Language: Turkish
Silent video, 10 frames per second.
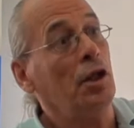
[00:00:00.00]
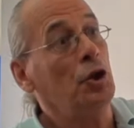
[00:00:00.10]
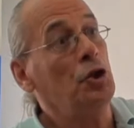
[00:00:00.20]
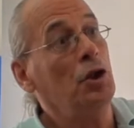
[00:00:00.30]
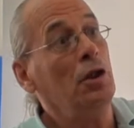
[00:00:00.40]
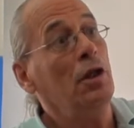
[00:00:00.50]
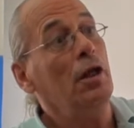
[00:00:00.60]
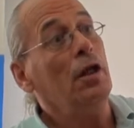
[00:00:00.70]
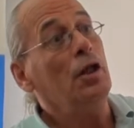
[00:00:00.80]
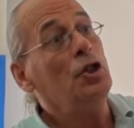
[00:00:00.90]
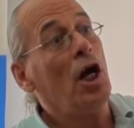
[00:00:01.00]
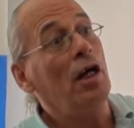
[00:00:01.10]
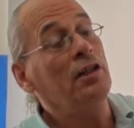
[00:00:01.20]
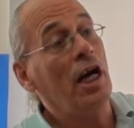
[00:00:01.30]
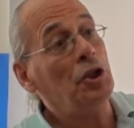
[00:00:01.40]
yaratıcı,
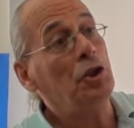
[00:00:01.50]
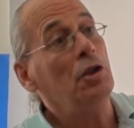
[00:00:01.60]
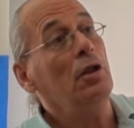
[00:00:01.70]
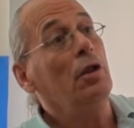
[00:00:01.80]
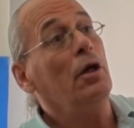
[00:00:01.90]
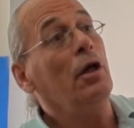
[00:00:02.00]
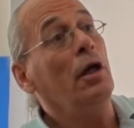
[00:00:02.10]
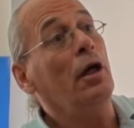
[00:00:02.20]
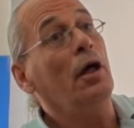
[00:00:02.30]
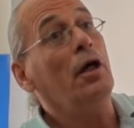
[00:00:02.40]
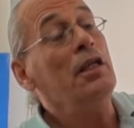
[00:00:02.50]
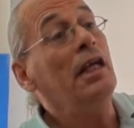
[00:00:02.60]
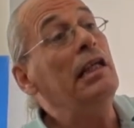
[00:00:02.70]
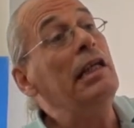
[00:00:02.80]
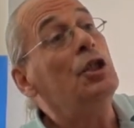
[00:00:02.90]
evet yani e,
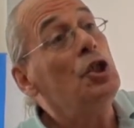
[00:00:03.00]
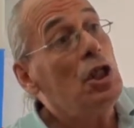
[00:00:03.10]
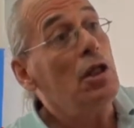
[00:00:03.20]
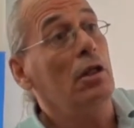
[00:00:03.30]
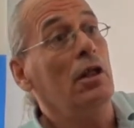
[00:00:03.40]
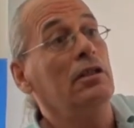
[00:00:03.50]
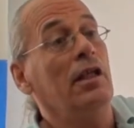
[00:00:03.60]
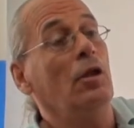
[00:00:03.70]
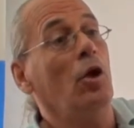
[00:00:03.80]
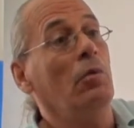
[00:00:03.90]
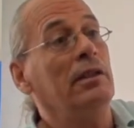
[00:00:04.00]
yenilikçi evet.